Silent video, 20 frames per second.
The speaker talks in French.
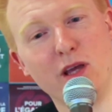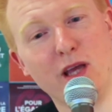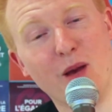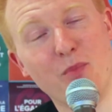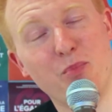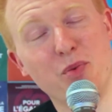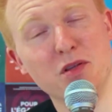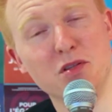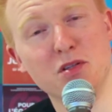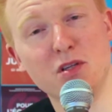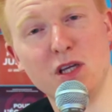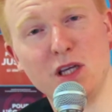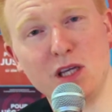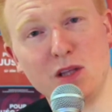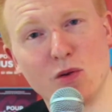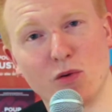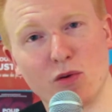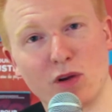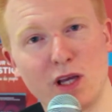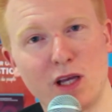
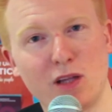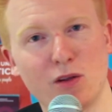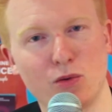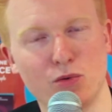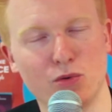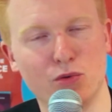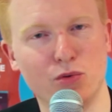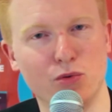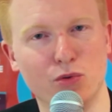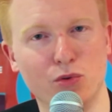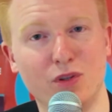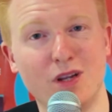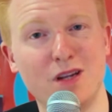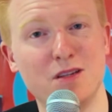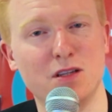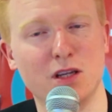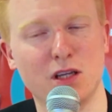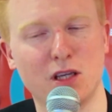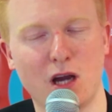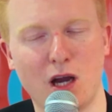apaisé dans le cadre de
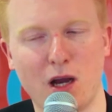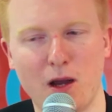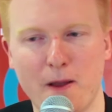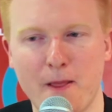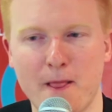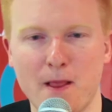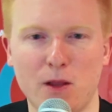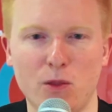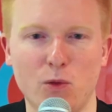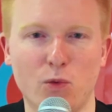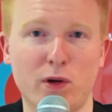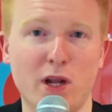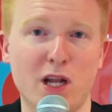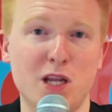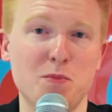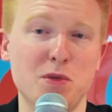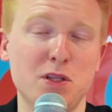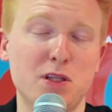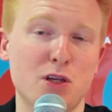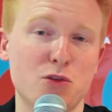tels écarts. Donc la
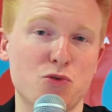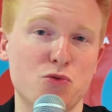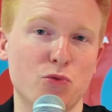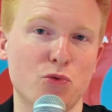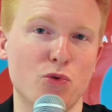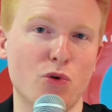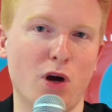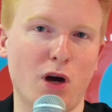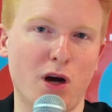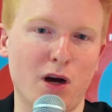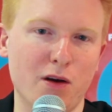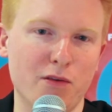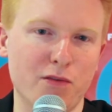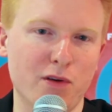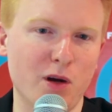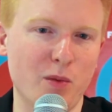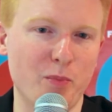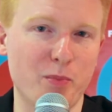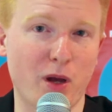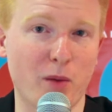limitation de 1 à
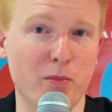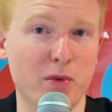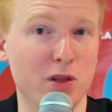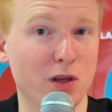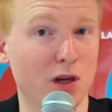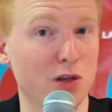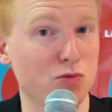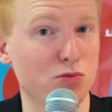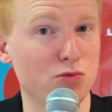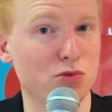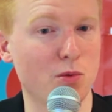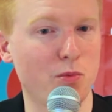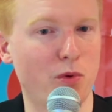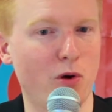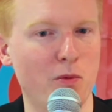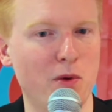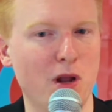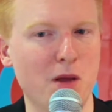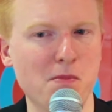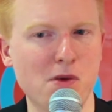20 permet de résoudre ce
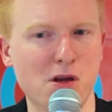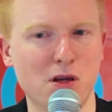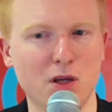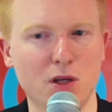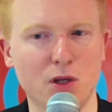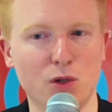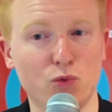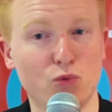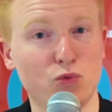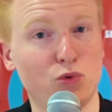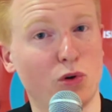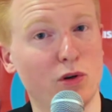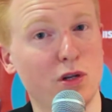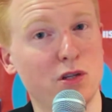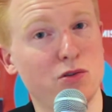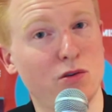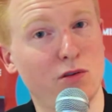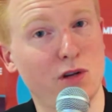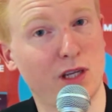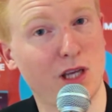problème, tout en
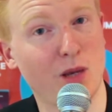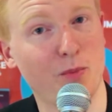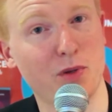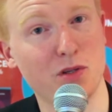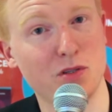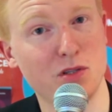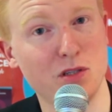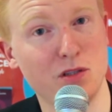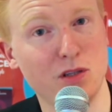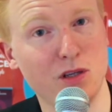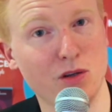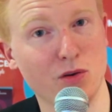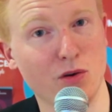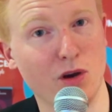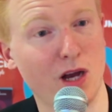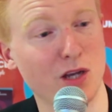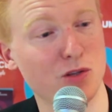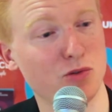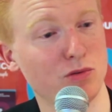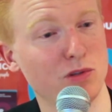laissant la capacité
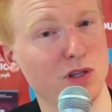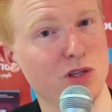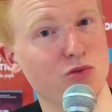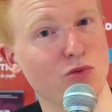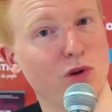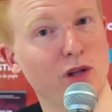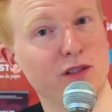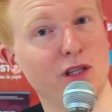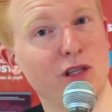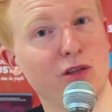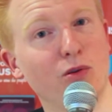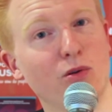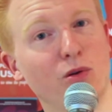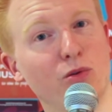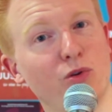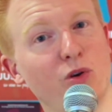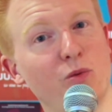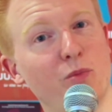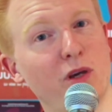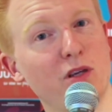euh, à ceux qui sont à la tête de
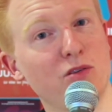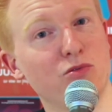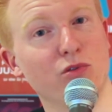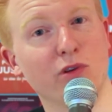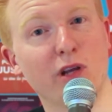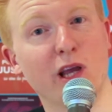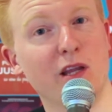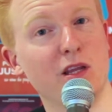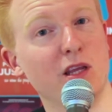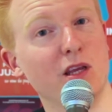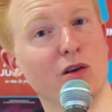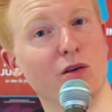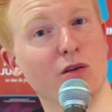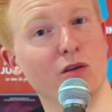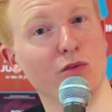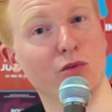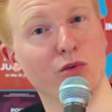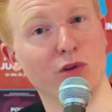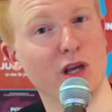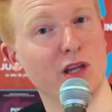l'entreprise de gagner,
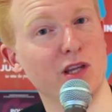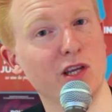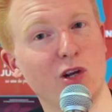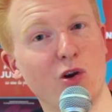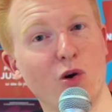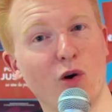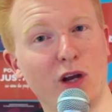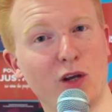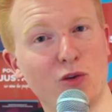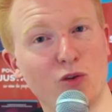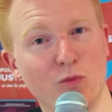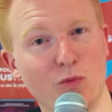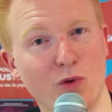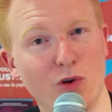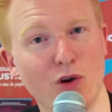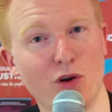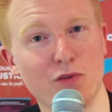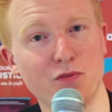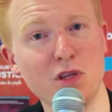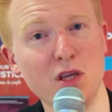euh, de gagner correctement
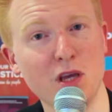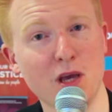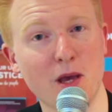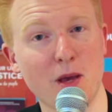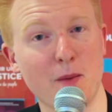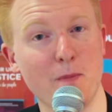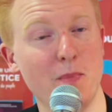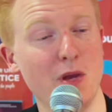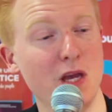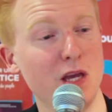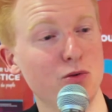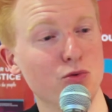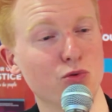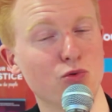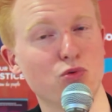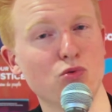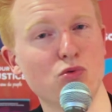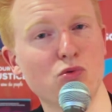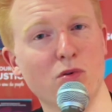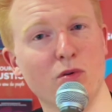leur vie, mais du
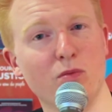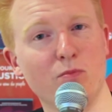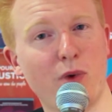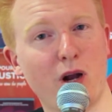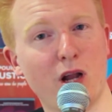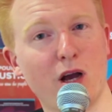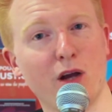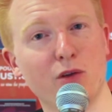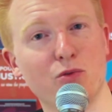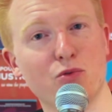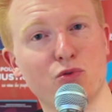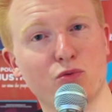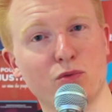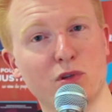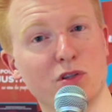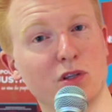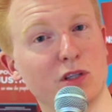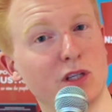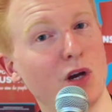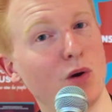coup, par la réduction
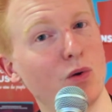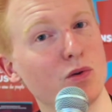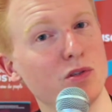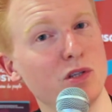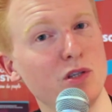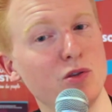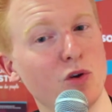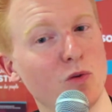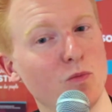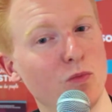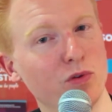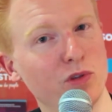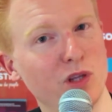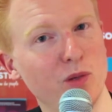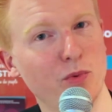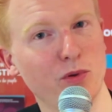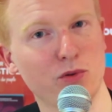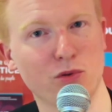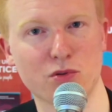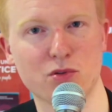des écarts aussi,
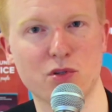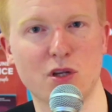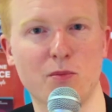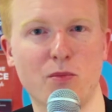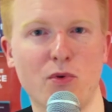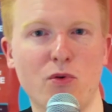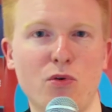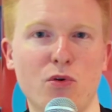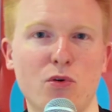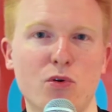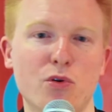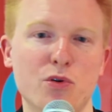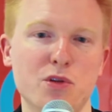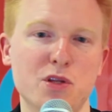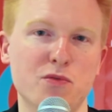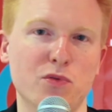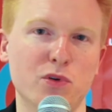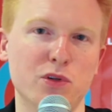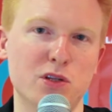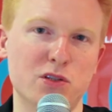d'augmenter potentiellement euh, le
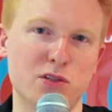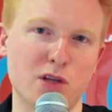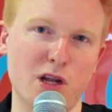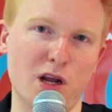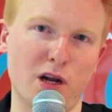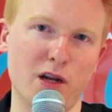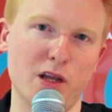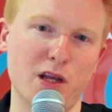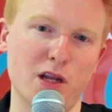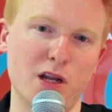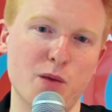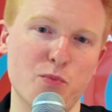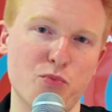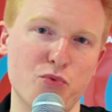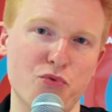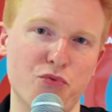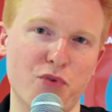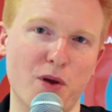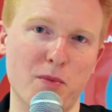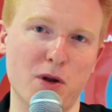niveau des salaires les,
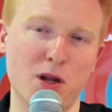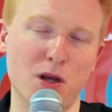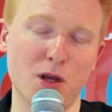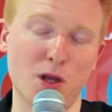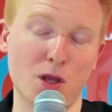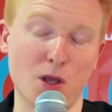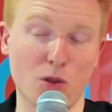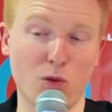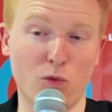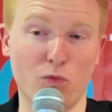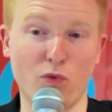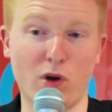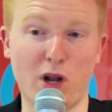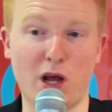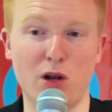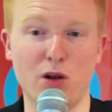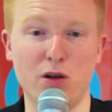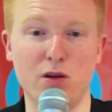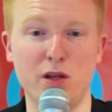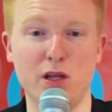plus faibles. Donc
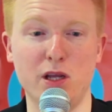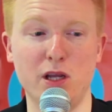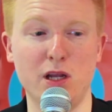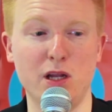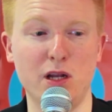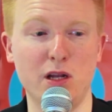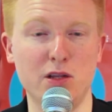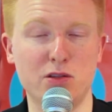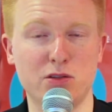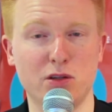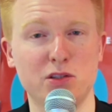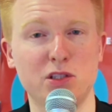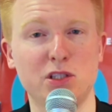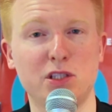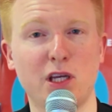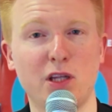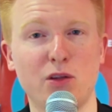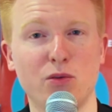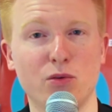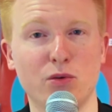voilà, les,
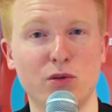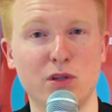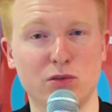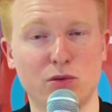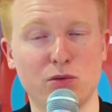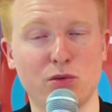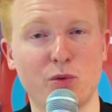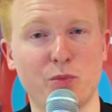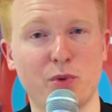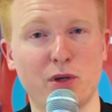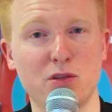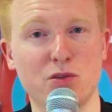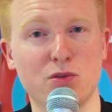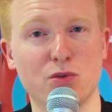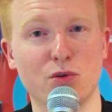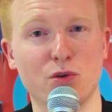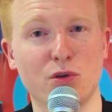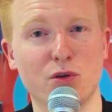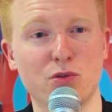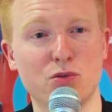syndicats des entreprises
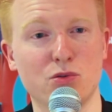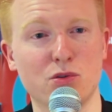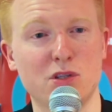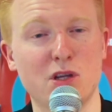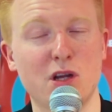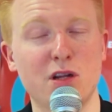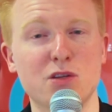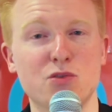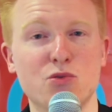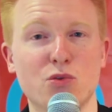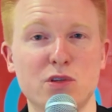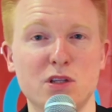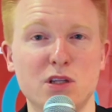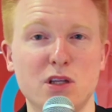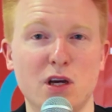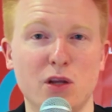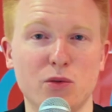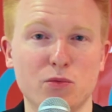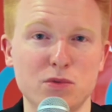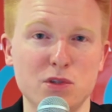sociales et
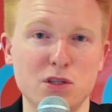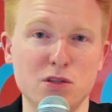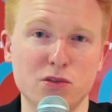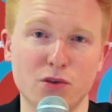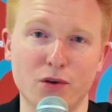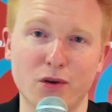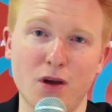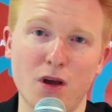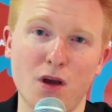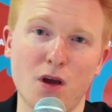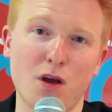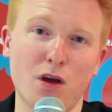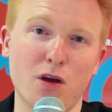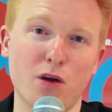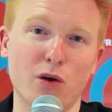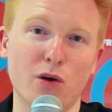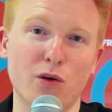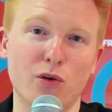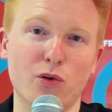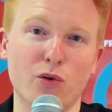solidaires nous disent
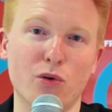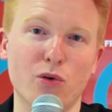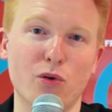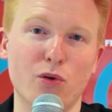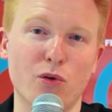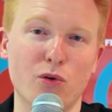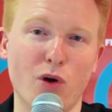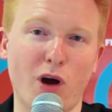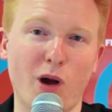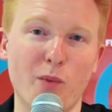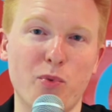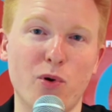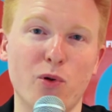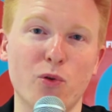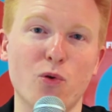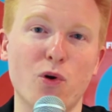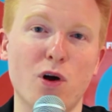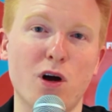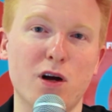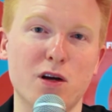que le rapport
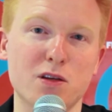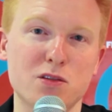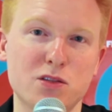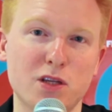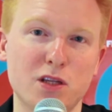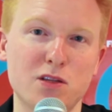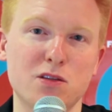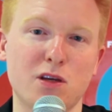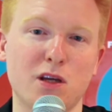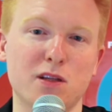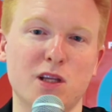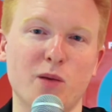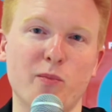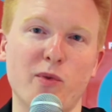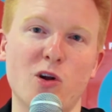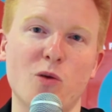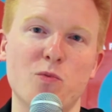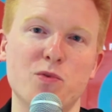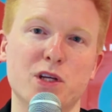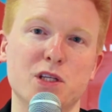de 1 à 7 serait un
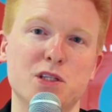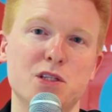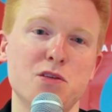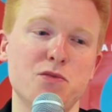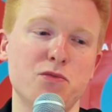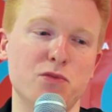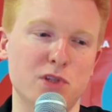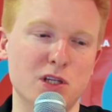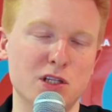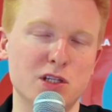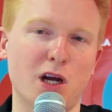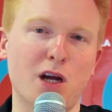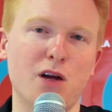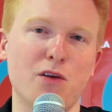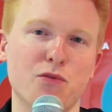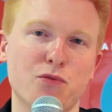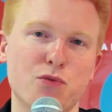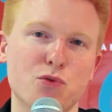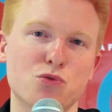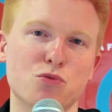bel objectif. Déjà,
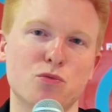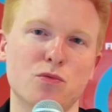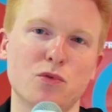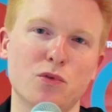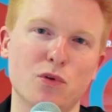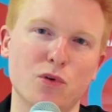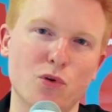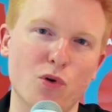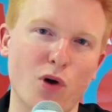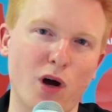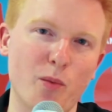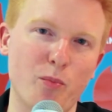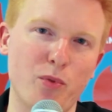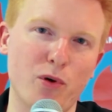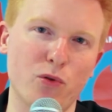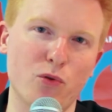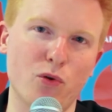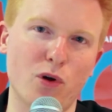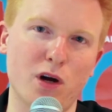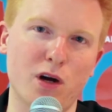faisons le
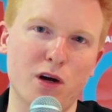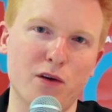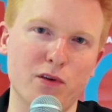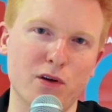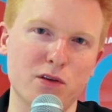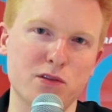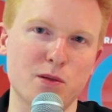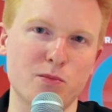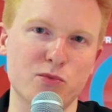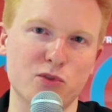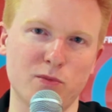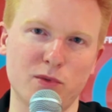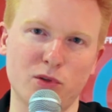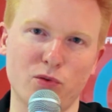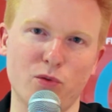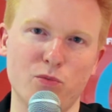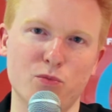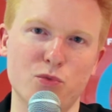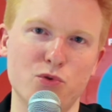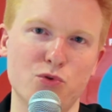rapport de 1 à 20, ça me semble
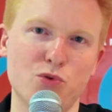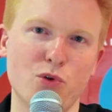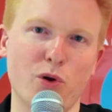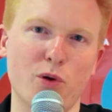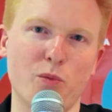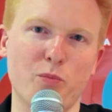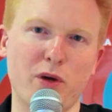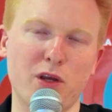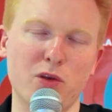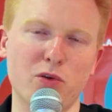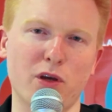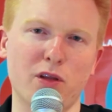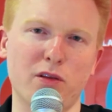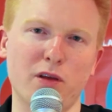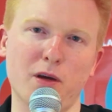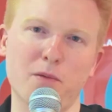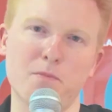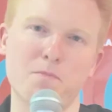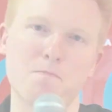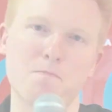être une mesure prioritaire.